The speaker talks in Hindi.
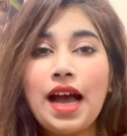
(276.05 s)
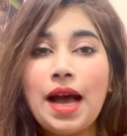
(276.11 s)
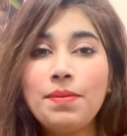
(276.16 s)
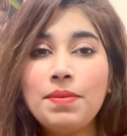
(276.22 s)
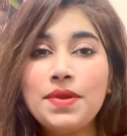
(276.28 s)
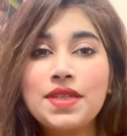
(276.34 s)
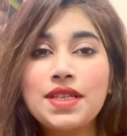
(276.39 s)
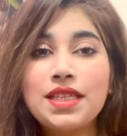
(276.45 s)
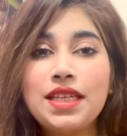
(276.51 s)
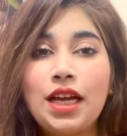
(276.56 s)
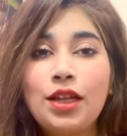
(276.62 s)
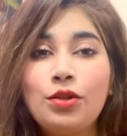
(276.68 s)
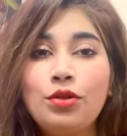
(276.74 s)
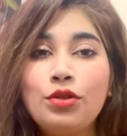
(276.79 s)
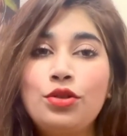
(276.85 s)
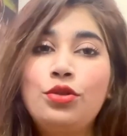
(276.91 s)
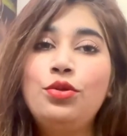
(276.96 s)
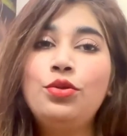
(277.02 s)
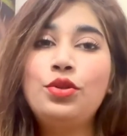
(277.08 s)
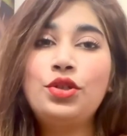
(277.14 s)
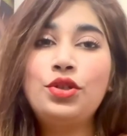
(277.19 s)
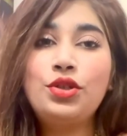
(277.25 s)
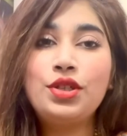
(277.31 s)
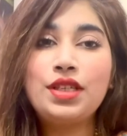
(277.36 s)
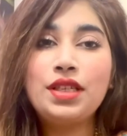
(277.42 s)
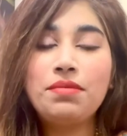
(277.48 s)
आप इसके साथ कुछ
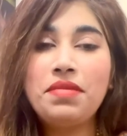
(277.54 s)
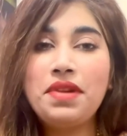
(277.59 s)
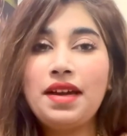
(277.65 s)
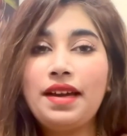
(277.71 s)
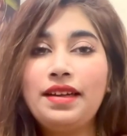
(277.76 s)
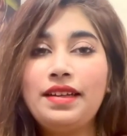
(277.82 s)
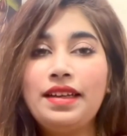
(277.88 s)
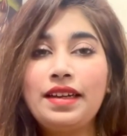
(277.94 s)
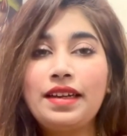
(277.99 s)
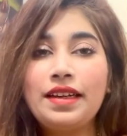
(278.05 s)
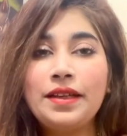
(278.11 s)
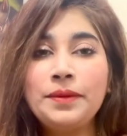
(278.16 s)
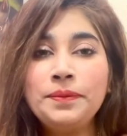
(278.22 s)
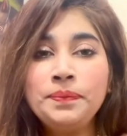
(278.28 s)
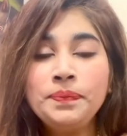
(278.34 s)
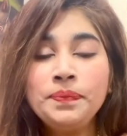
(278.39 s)
दूसरी चीज़ें भी ऐड कर लें